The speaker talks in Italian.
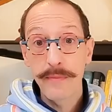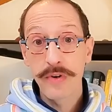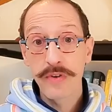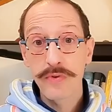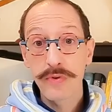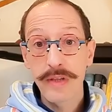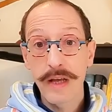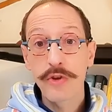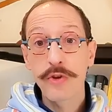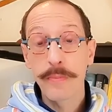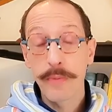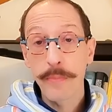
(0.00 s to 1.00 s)

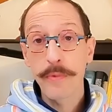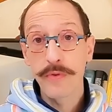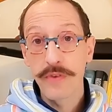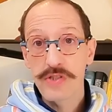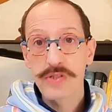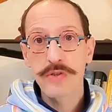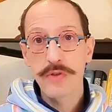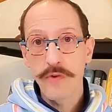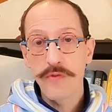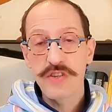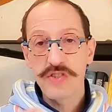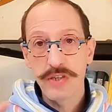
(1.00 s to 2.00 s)
risultato proprio dove c'è scritto
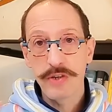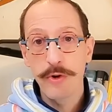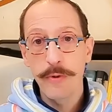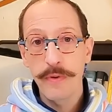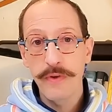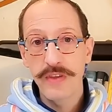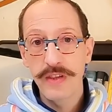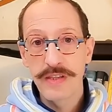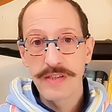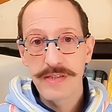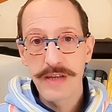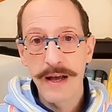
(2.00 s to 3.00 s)
fascicolo
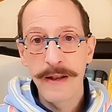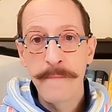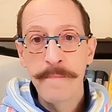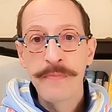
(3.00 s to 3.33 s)
previdenziale.